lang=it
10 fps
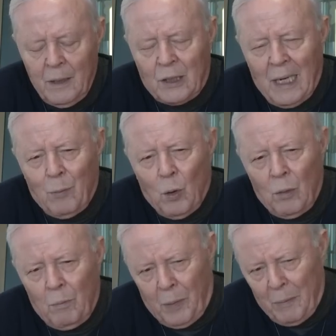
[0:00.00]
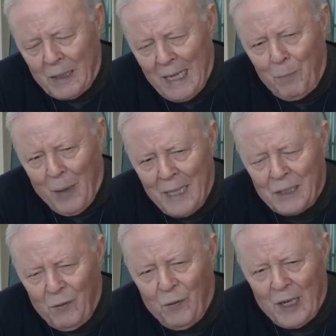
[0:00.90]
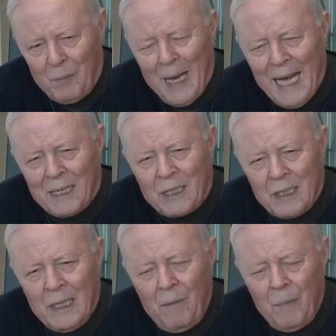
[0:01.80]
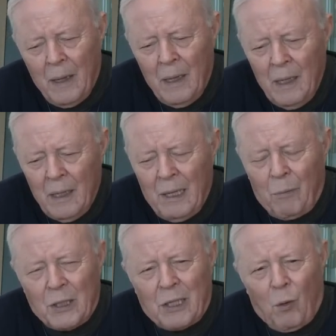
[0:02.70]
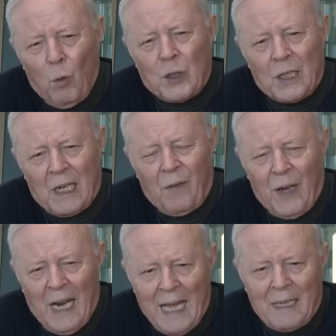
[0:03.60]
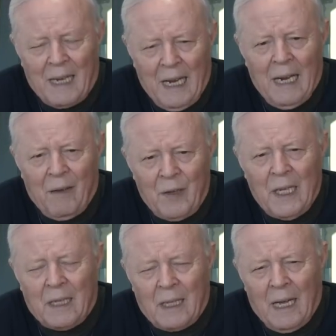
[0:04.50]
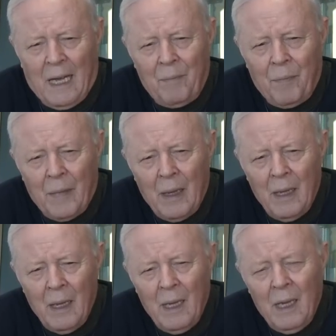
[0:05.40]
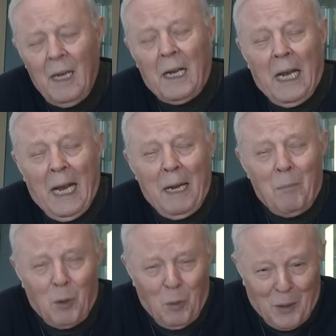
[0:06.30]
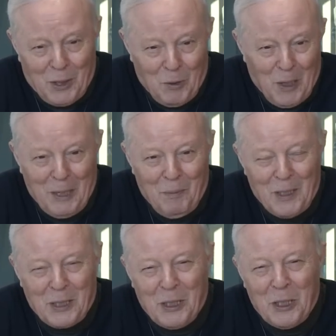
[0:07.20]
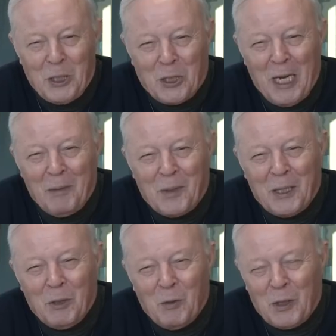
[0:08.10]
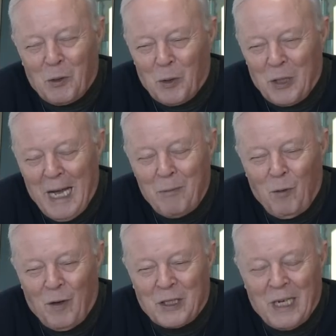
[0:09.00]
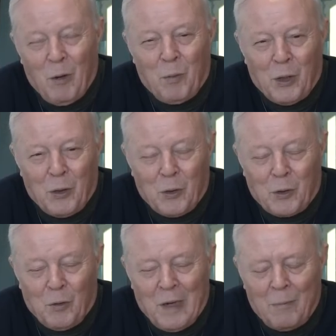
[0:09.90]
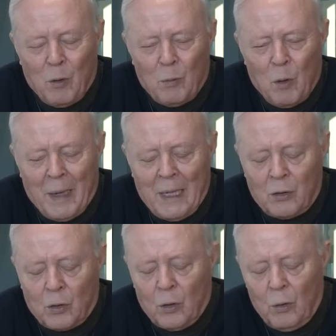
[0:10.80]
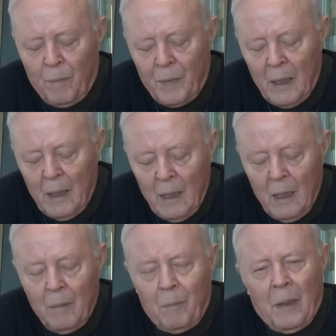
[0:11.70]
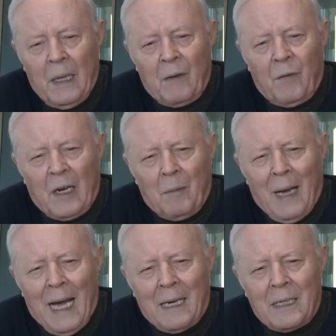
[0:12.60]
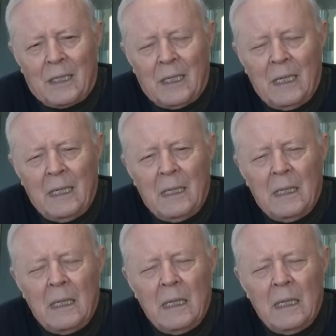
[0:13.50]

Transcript: diciamo, prima tappa, anzi fermarsi da questa corsa traferata che è la vita e che è in modo particolare i mesi di dicembre dove corriamo, facciamo, però non troviamo un momento per fermarci